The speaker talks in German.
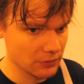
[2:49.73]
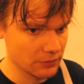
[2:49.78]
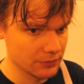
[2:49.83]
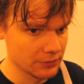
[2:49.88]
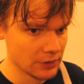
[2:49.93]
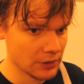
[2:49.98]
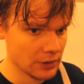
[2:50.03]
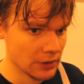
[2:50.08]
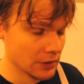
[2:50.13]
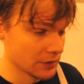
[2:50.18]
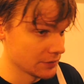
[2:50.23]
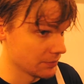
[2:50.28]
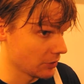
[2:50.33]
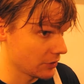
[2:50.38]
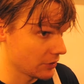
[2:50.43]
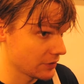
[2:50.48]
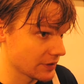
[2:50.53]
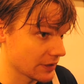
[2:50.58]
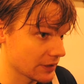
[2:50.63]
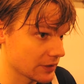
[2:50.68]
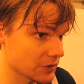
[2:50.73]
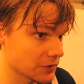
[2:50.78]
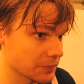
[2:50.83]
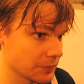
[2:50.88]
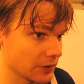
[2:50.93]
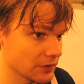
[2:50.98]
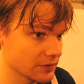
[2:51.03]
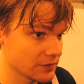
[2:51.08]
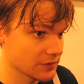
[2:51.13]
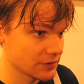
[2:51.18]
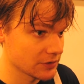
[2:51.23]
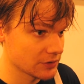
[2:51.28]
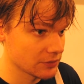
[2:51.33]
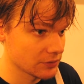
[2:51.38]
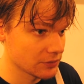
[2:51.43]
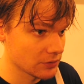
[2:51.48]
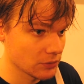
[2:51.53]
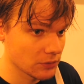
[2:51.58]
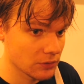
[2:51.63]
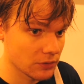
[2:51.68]
Und es macht sicher Spass, es ist ein
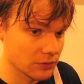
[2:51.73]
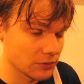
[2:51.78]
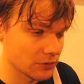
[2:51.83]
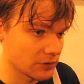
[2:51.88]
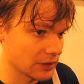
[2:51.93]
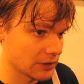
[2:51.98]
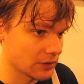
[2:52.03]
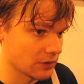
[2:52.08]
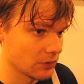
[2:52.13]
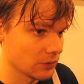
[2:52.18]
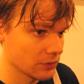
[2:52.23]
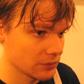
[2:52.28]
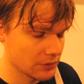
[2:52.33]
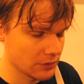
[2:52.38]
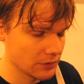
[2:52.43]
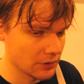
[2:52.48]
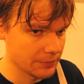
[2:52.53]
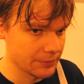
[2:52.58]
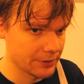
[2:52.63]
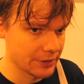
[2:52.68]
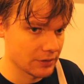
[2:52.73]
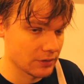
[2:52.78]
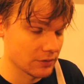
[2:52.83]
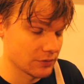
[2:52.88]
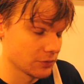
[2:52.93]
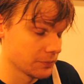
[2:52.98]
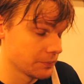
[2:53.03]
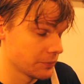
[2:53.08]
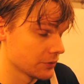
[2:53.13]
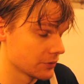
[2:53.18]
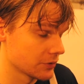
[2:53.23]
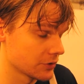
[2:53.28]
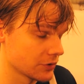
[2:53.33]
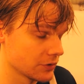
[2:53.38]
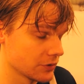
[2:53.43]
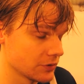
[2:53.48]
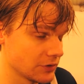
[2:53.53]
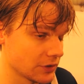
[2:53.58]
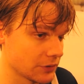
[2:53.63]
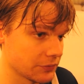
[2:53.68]
Druck und noch gegen Kloten, aber ich habe super
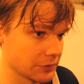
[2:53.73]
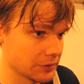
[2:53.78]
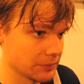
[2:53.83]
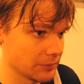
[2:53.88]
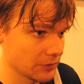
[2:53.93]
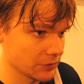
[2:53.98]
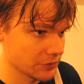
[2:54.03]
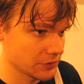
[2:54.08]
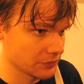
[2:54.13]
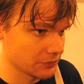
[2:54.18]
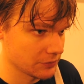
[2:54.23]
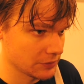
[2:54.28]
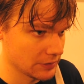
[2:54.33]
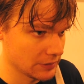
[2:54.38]
Unterstützung von der Mannschaft.